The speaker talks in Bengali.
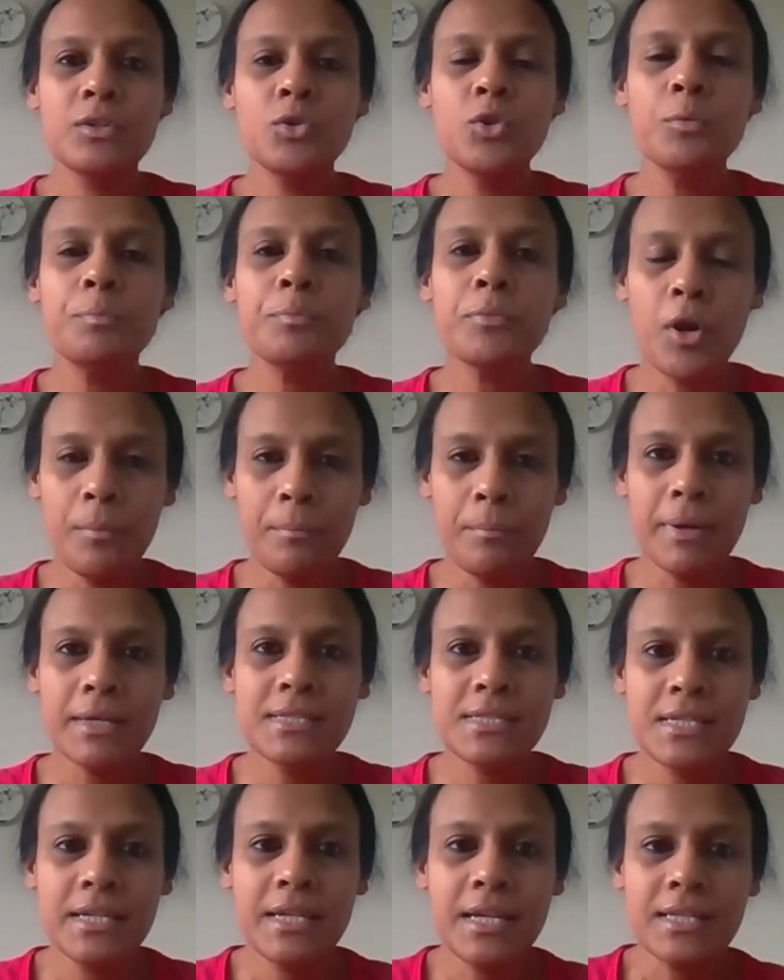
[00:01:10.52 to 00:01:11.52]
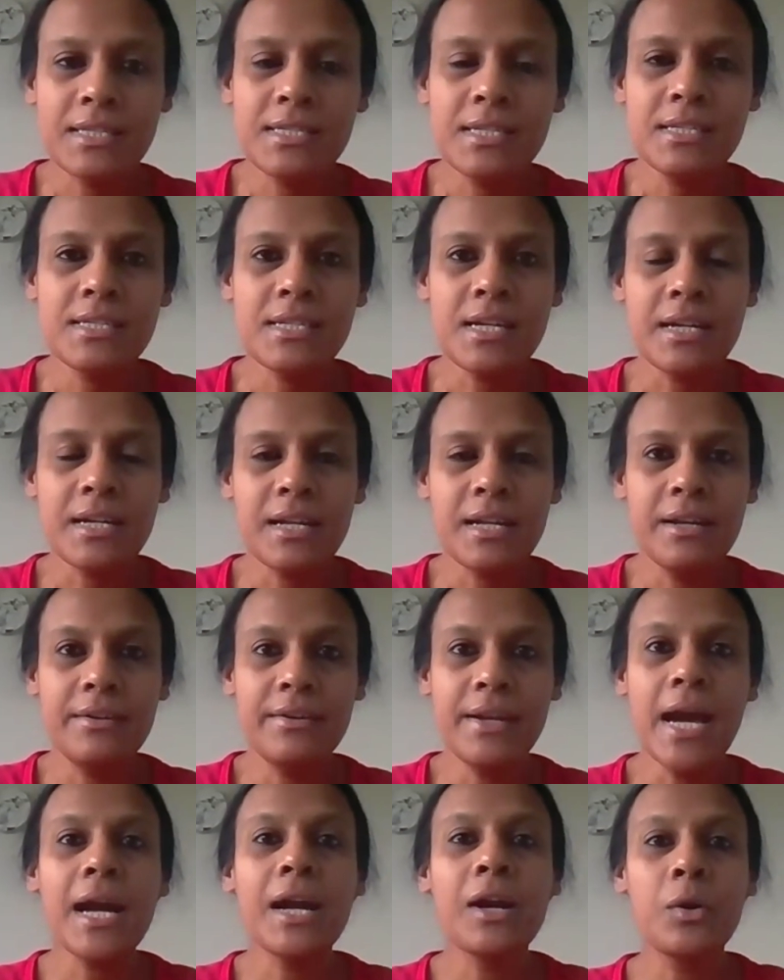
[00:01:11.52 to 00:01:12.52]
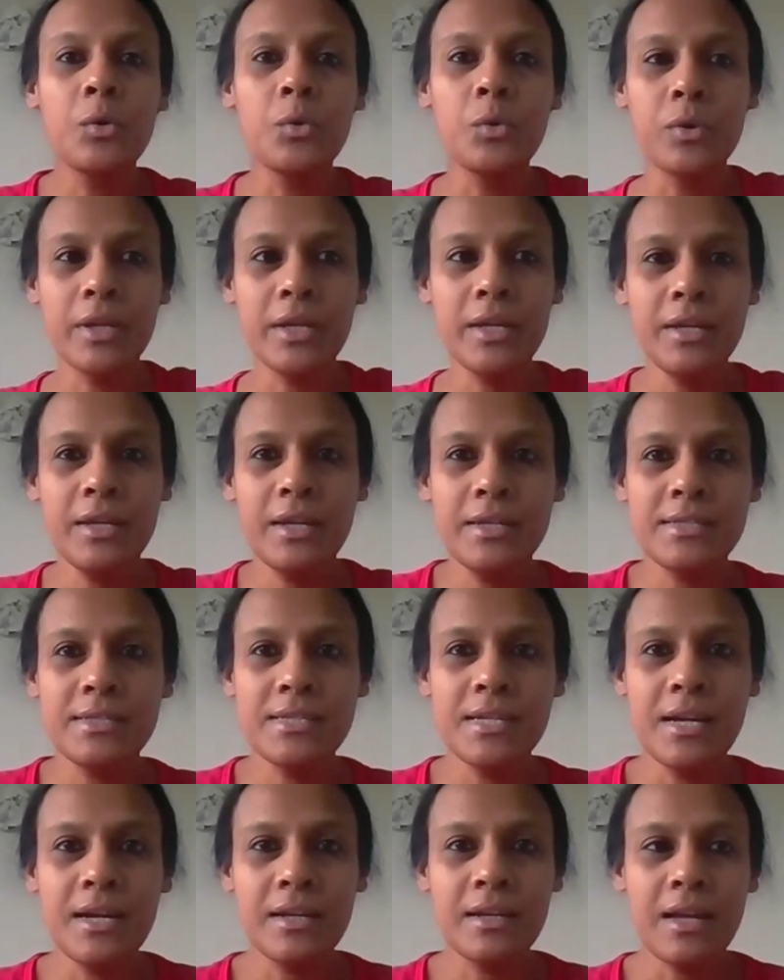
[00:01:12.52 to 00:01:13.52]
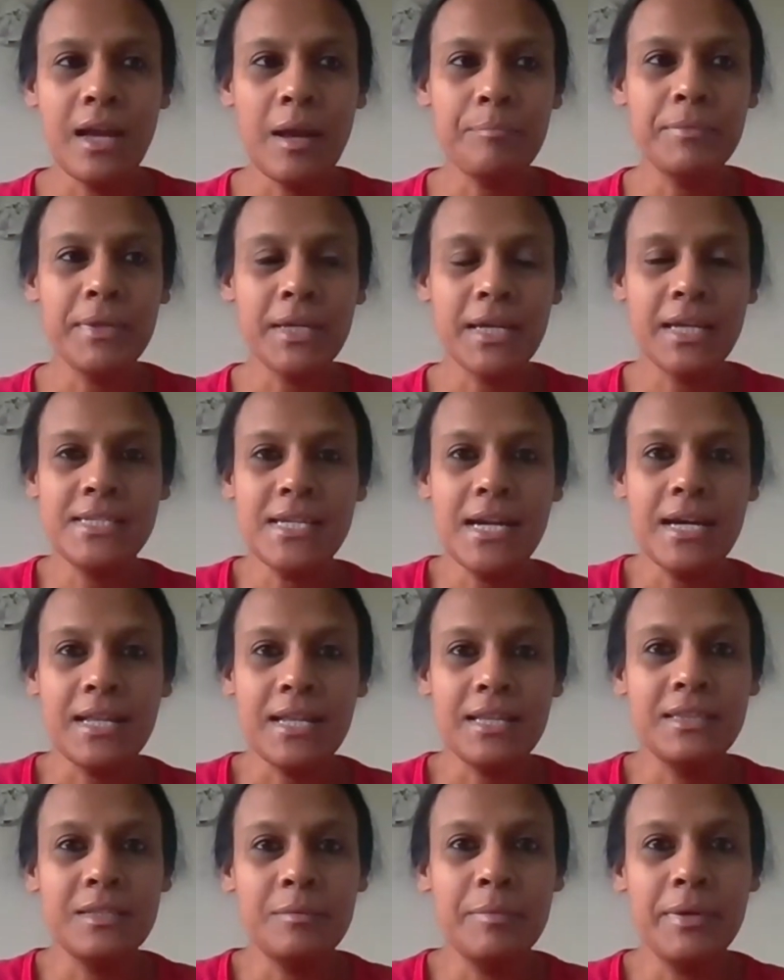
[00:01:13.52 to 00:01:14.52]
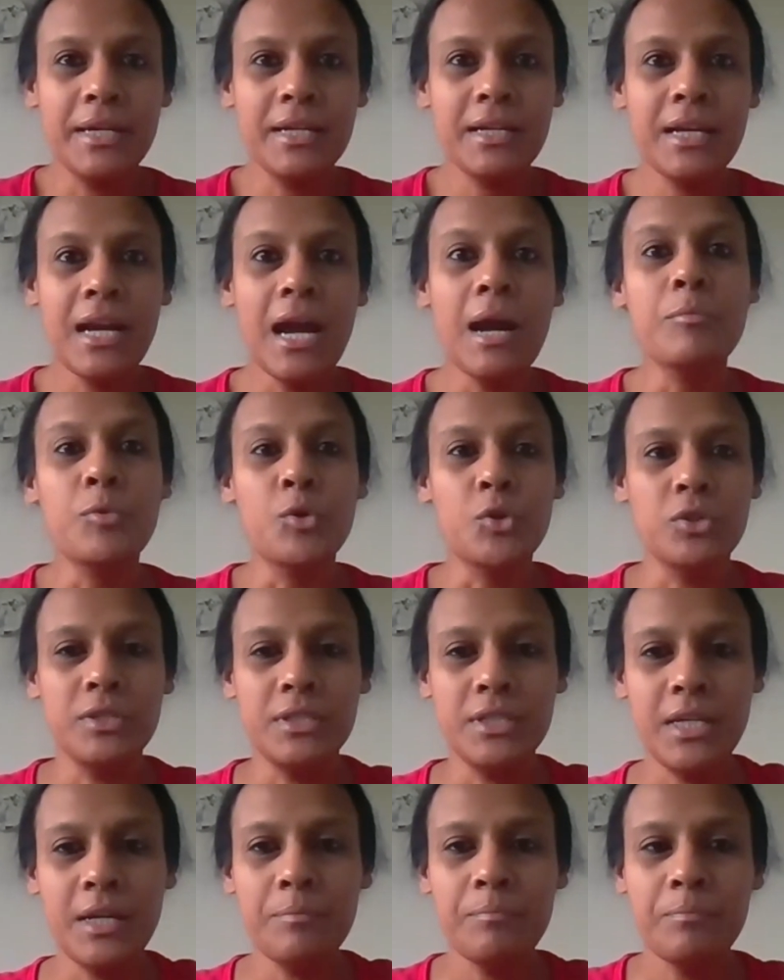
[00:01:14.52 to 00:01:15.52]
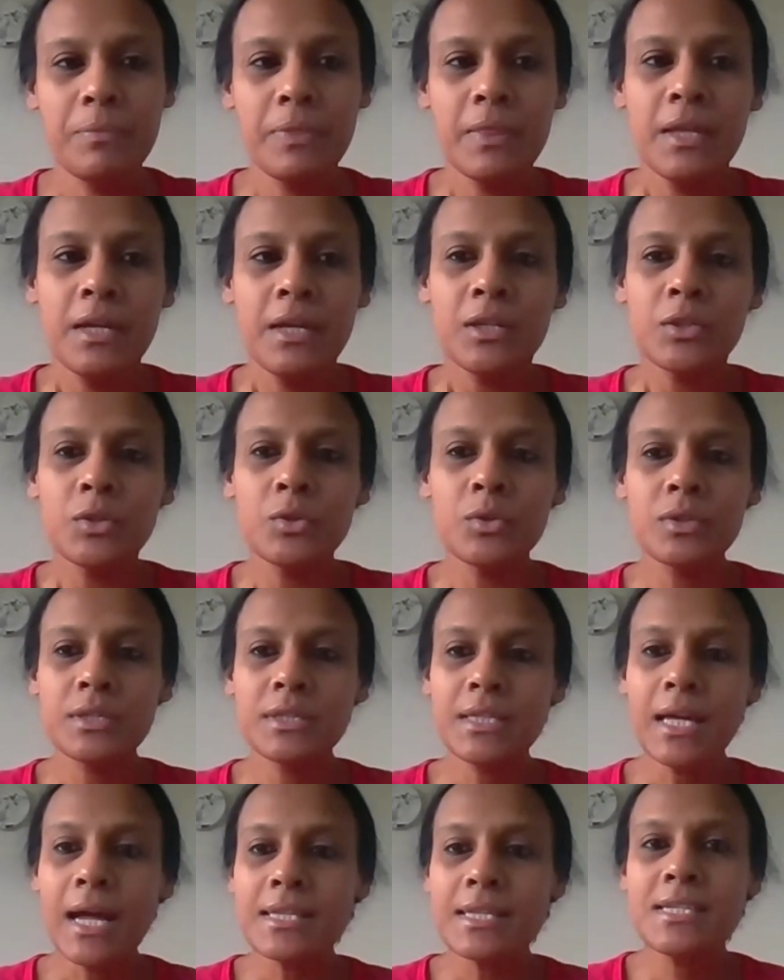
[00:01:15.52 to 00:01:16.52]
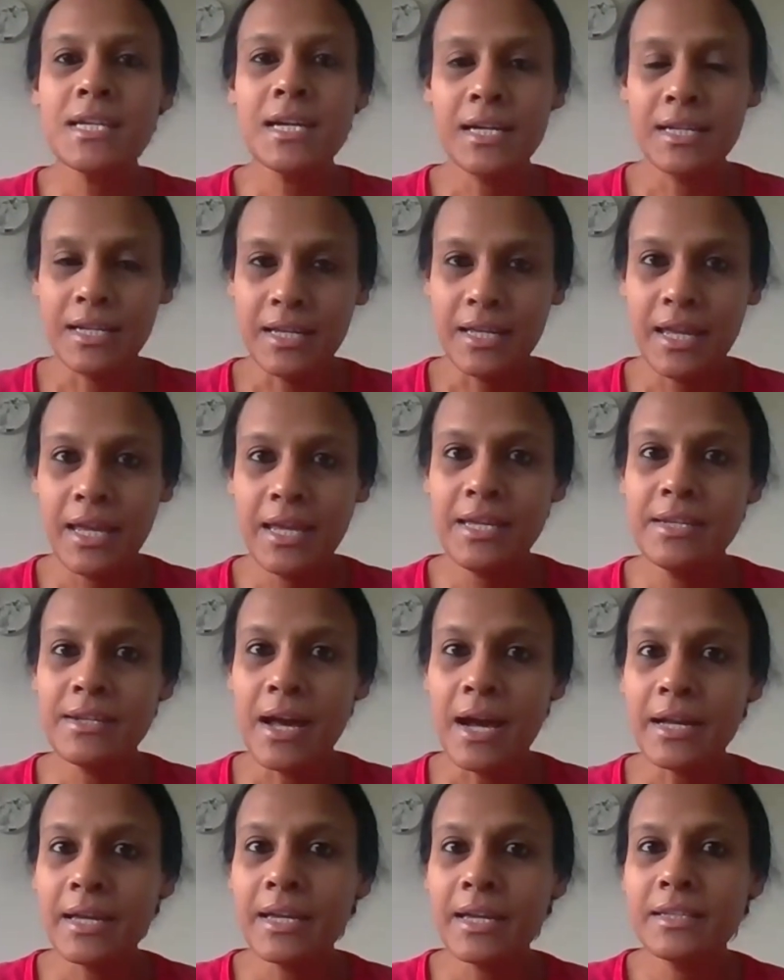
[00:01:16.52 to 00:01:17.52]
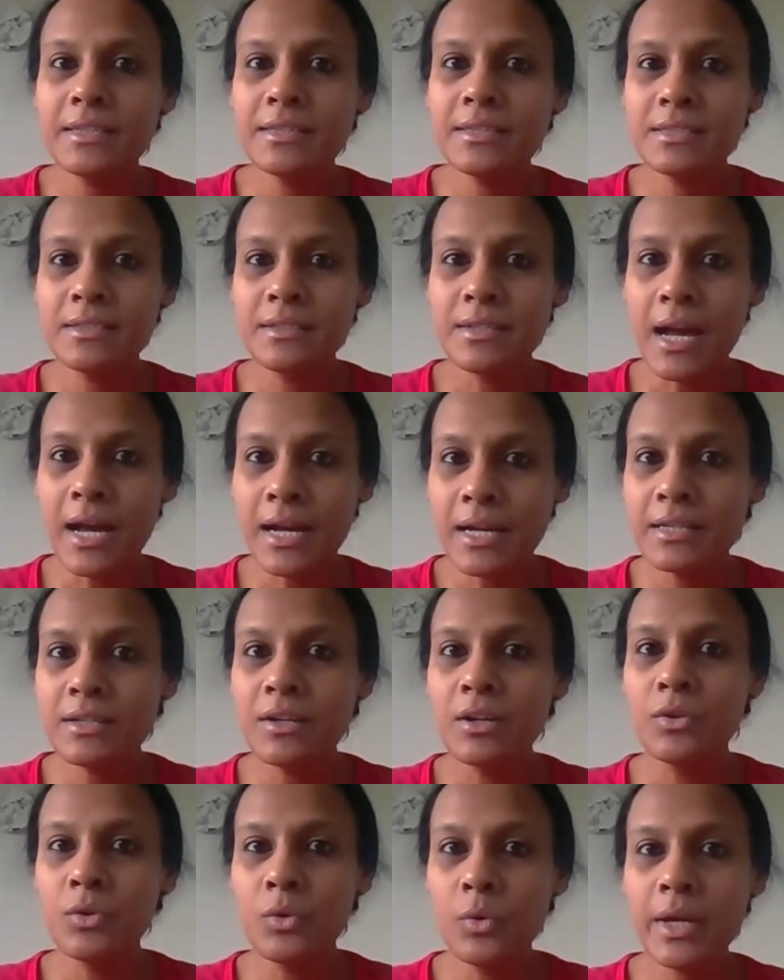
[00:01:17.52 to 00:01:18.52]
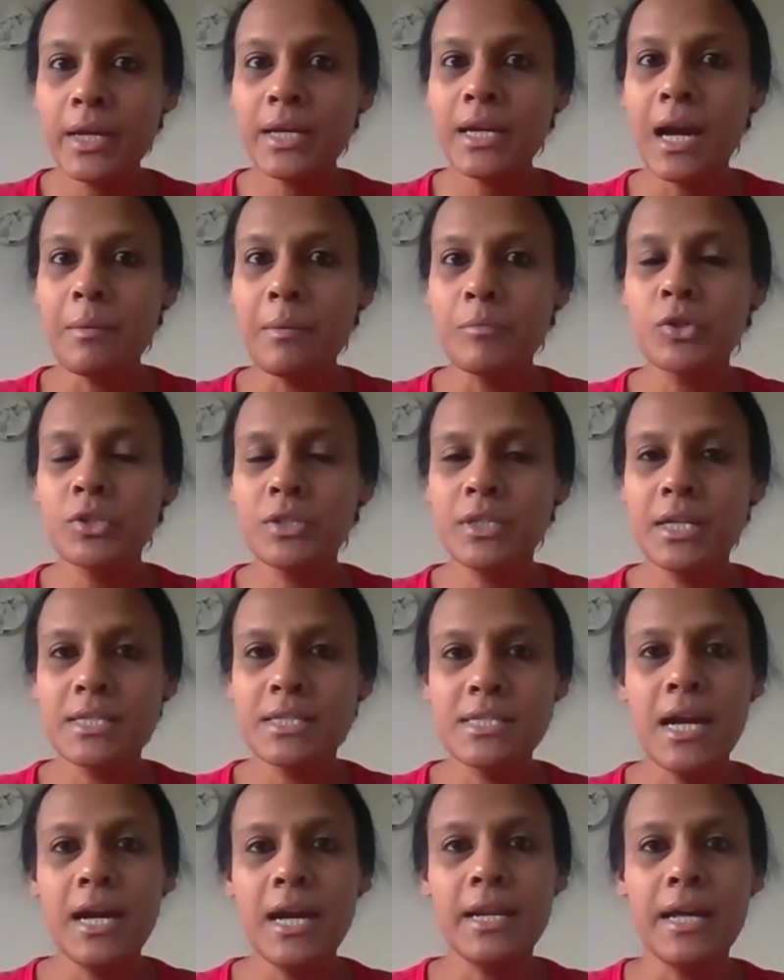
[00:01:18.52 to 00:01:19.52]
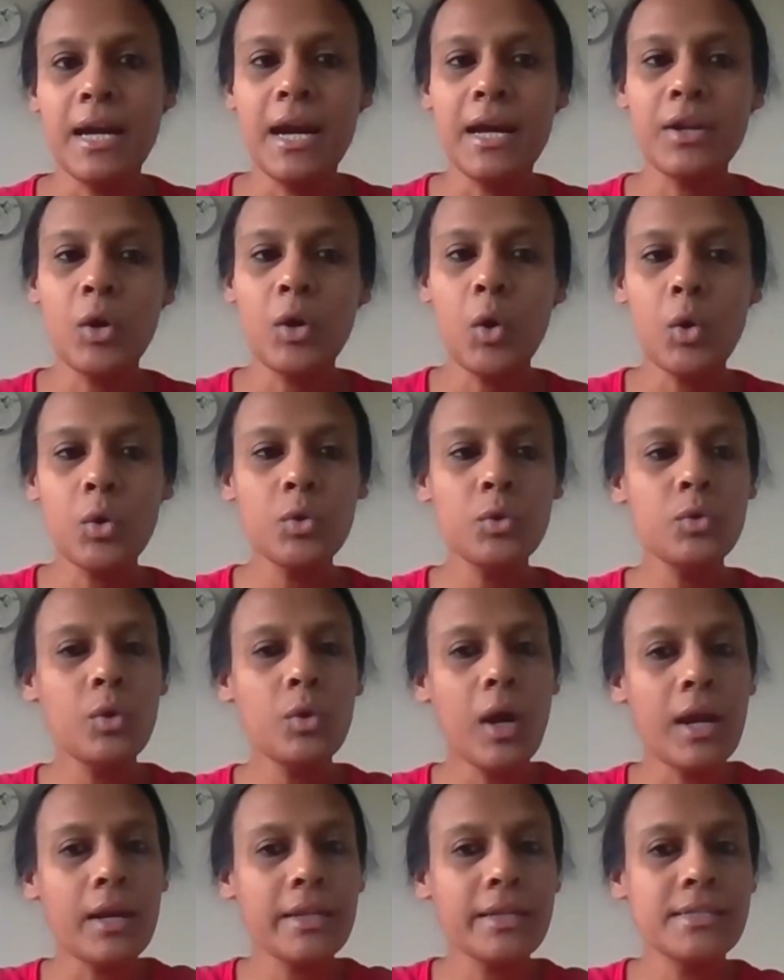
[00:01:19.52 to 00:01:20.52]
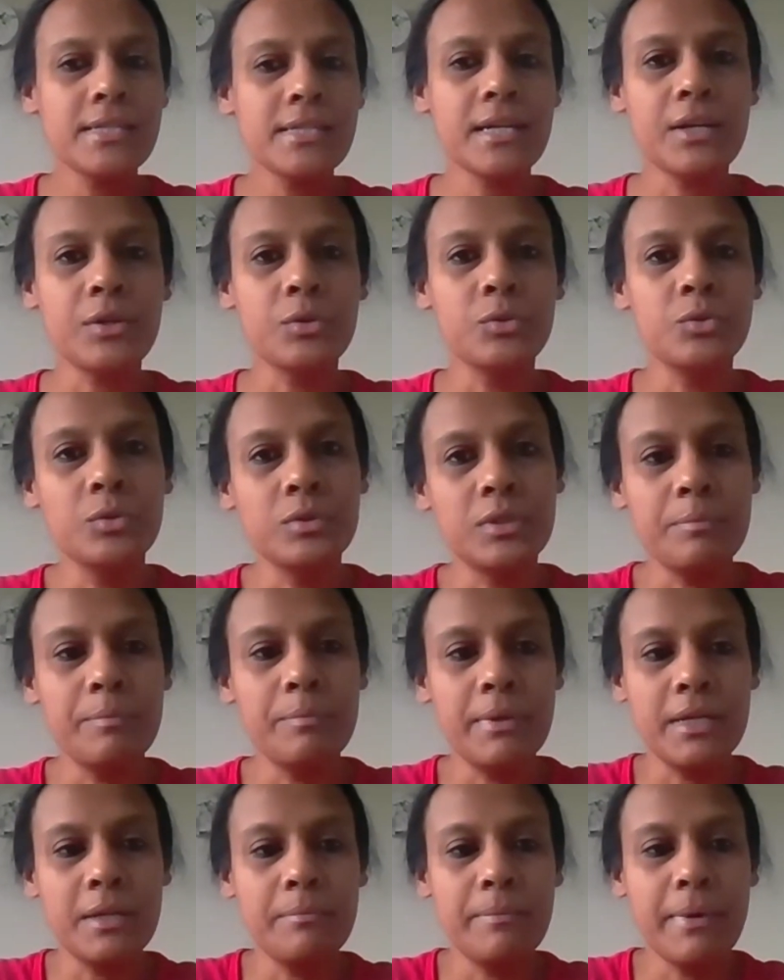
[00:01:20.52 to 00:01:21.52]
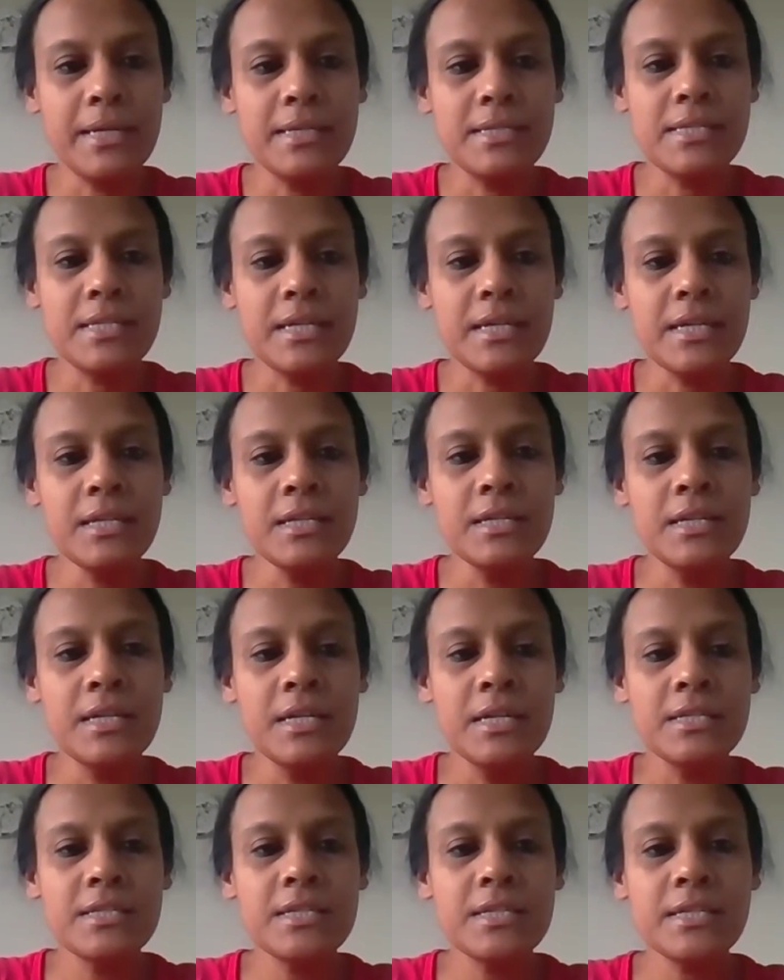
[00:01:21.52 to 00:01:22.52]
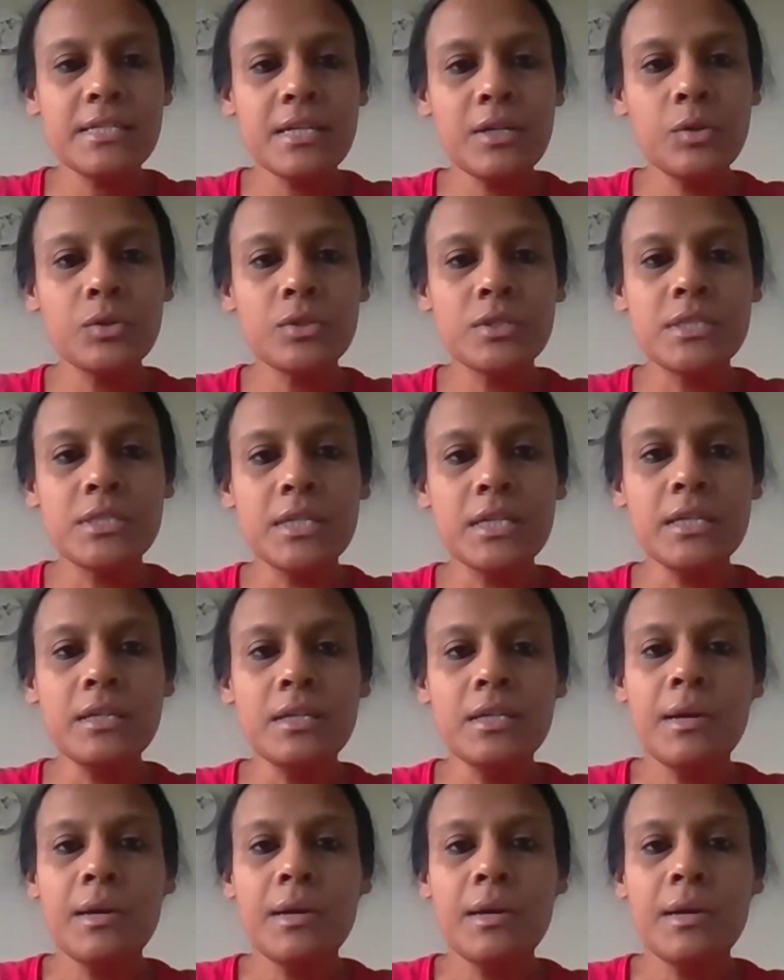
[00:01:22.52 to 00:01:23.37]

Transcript: খুব কম বাচ্চাই আছে যারা রাগ করে এটা আপনাকে জানান দিবে কামড় দিয়ে তো তাছাড়া এই রাগের রাগ হয়ে কামড় দেওয়া ছাড়া আর অন্য আরেকটা কারণ হতে পারে বাইটিং এর সেটা হচ্ছে